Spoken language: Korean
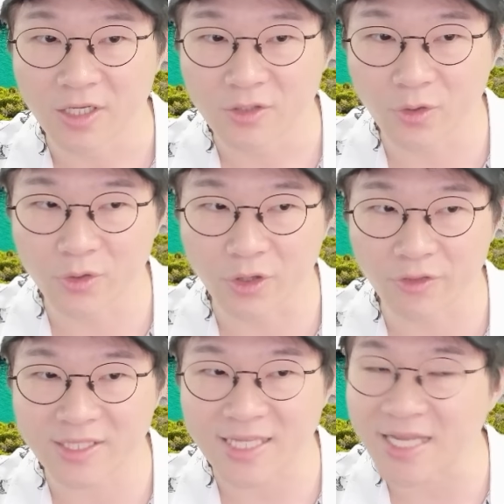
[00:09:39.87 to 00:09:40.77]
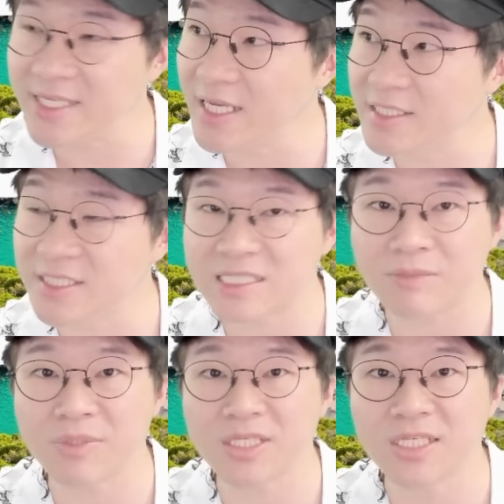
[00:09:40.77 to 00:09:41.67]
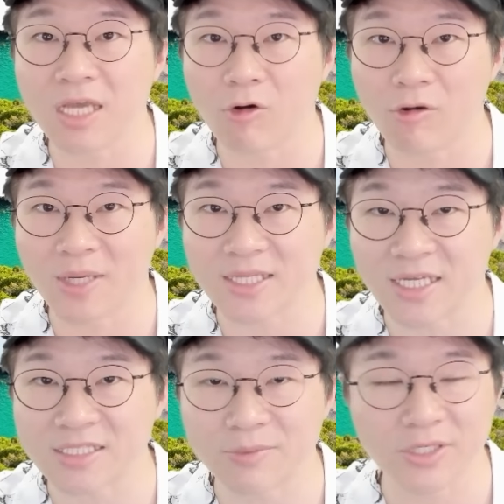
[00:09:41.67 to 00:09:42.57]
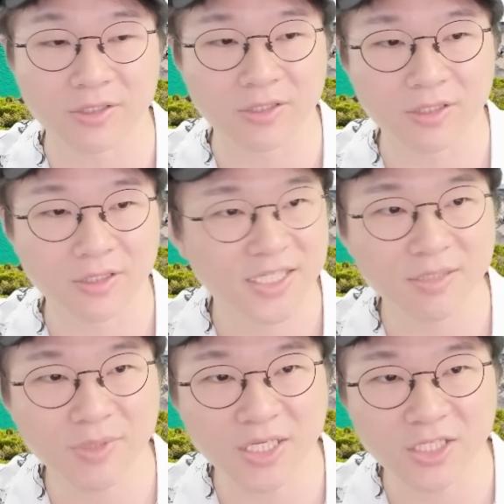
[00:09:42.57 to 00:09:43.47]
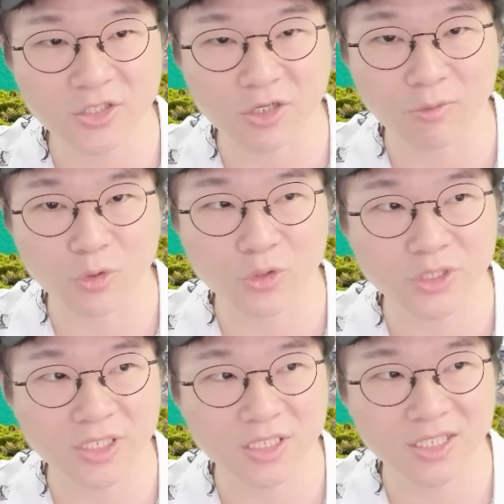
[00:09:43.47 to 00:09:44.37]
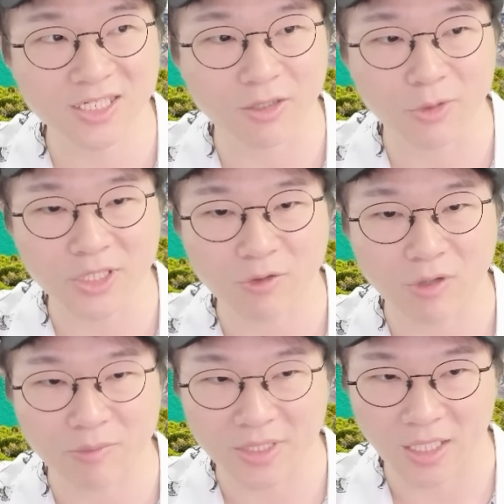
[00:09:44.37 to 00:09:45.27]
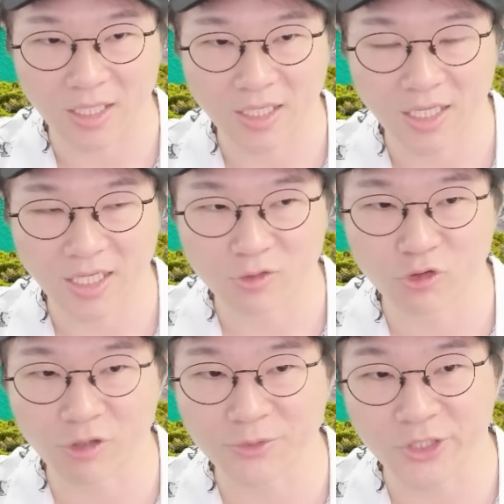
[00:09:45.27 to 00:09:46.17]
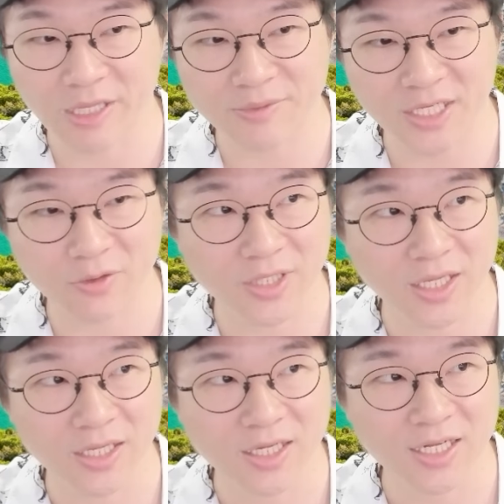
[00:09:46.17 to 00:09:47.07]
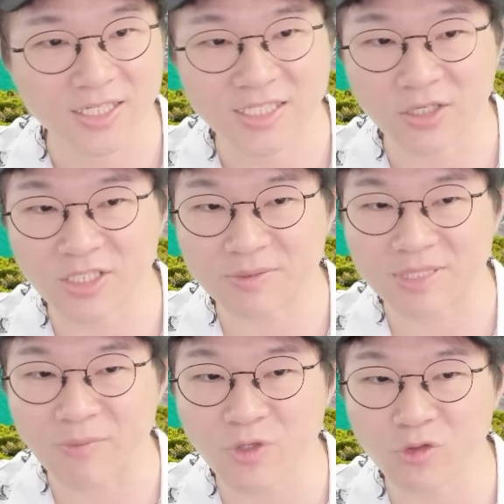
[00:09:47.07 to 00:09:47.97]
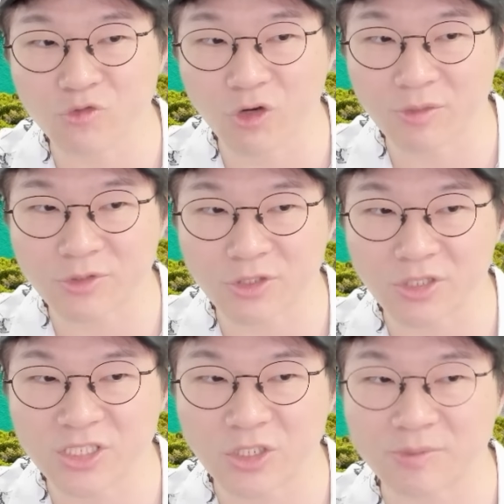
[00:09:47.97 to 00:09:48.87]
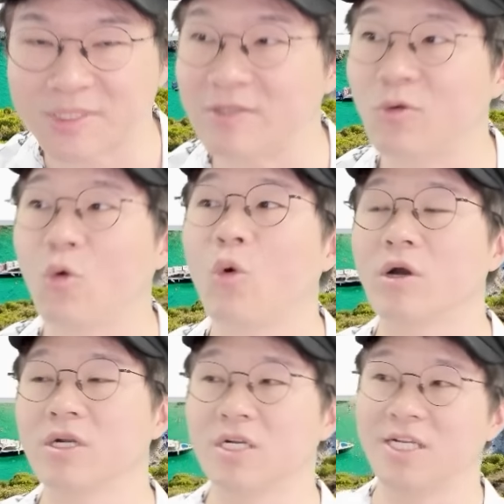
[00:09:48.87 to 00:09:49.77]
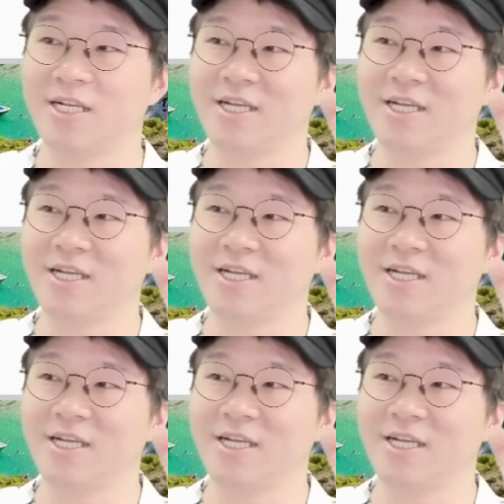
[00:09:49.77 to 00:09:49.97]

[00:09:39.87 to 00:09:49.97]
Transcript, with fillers: 요 연 사이에 있는 12개월만 따지면 이미 1.5도씨를 넘었다고 합니다. 유럽연합 자료인데 2023년 6월부터 2024년 5월을